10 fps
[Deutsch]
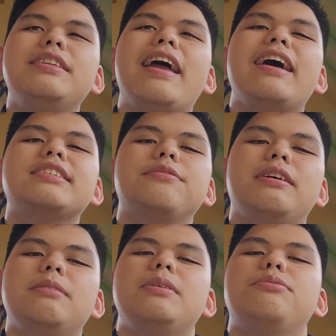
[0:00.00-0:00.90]
Ich finde, der
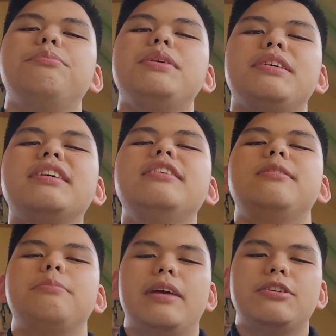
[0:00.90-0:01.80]
erste Venom ist für mich ein
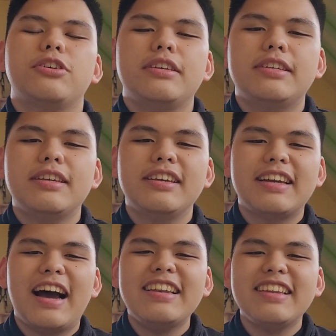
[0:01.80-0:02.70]
Guilty Pleasure. Ich
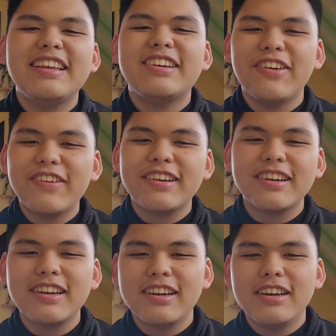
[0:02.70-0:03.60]
kann den
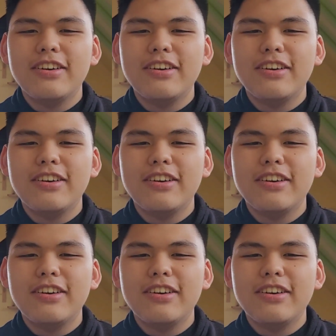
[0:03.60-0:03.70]
gucken.